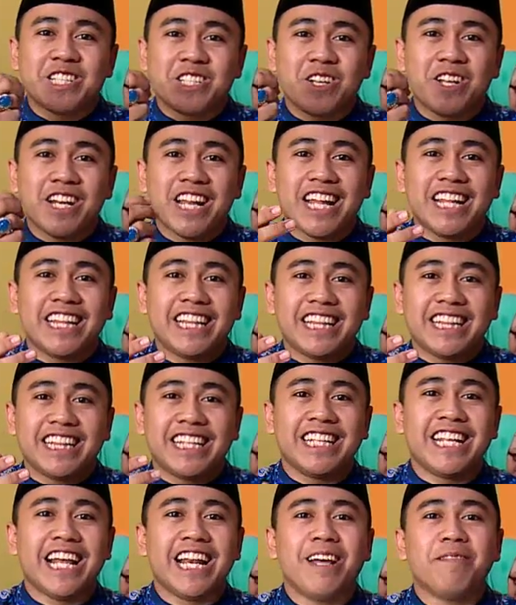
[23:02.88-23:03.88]
sholat
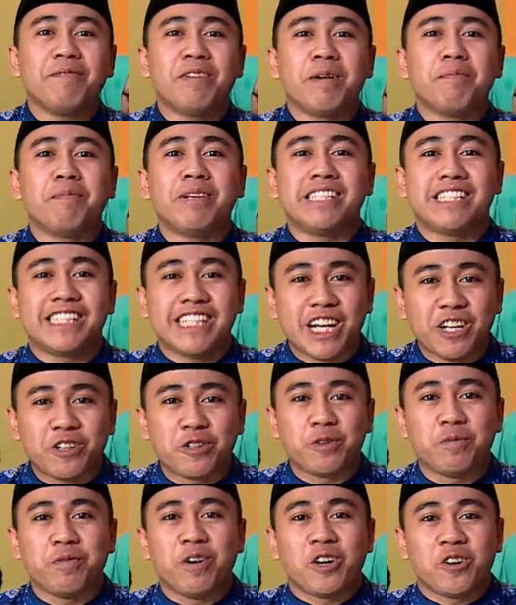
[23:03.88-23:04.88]
di dalamnya
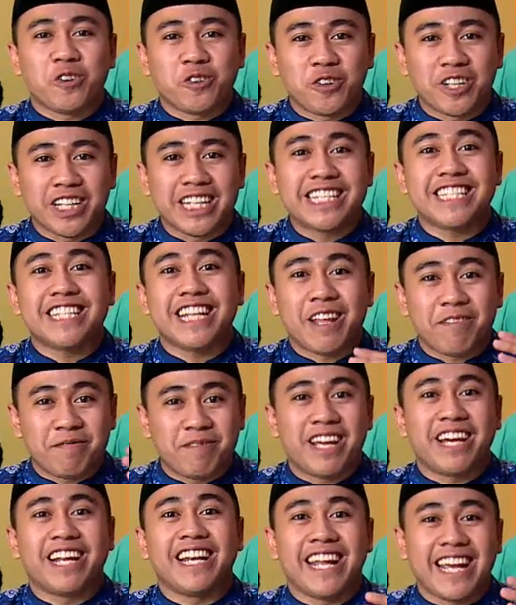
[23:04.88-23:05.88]
mencakup rukun Islam
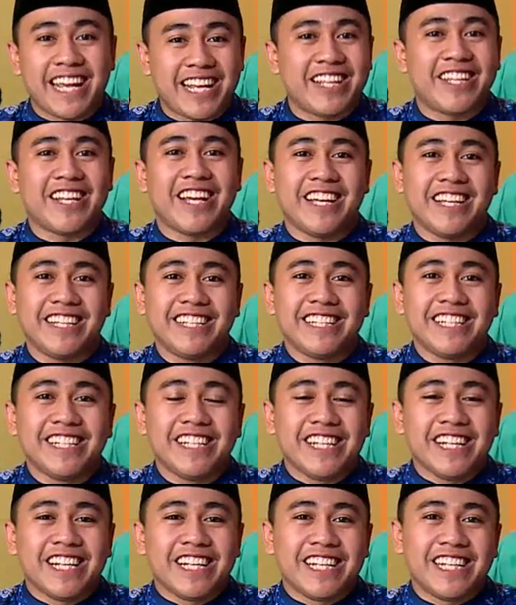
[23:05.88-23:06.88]
yang lainnya.
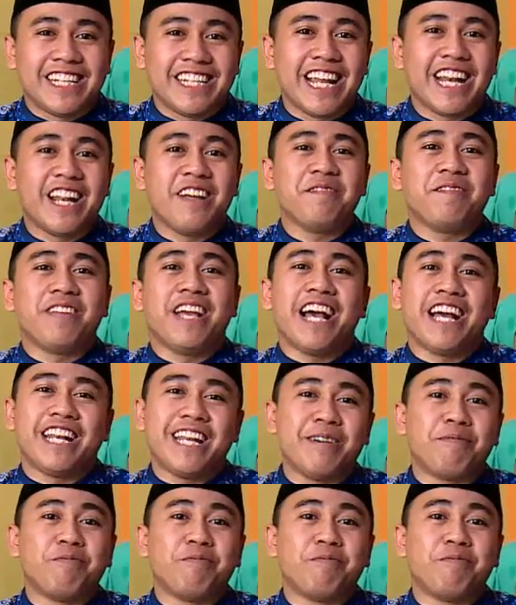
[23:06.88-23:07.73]
Di dalamnya ada